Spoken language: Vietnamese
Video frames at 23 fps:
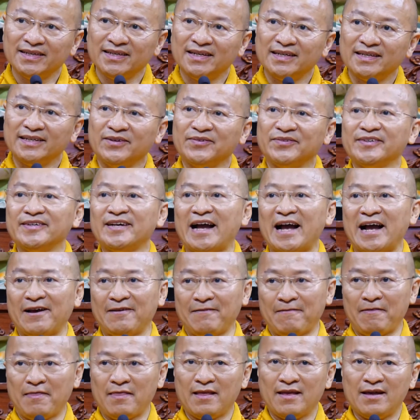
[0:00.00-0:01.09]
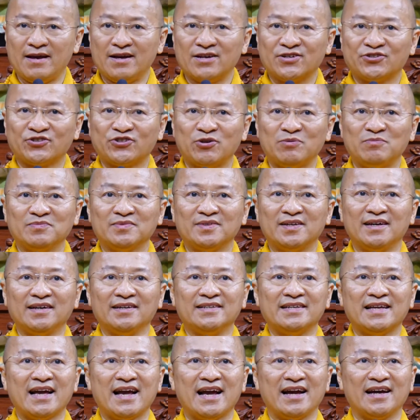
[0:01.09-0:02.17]
Điều thứ hai, trong thời
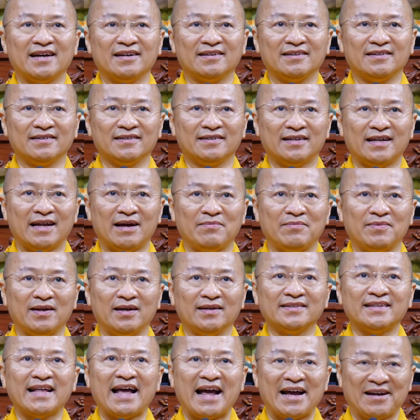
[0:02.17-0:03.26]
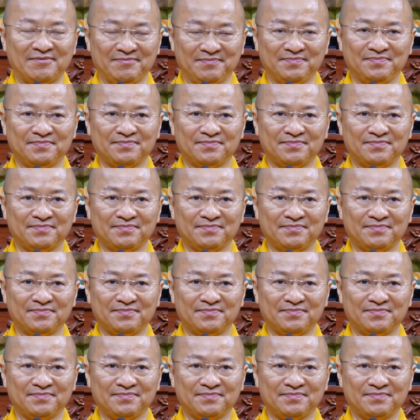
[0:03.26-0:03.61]
gian làm lễ tang,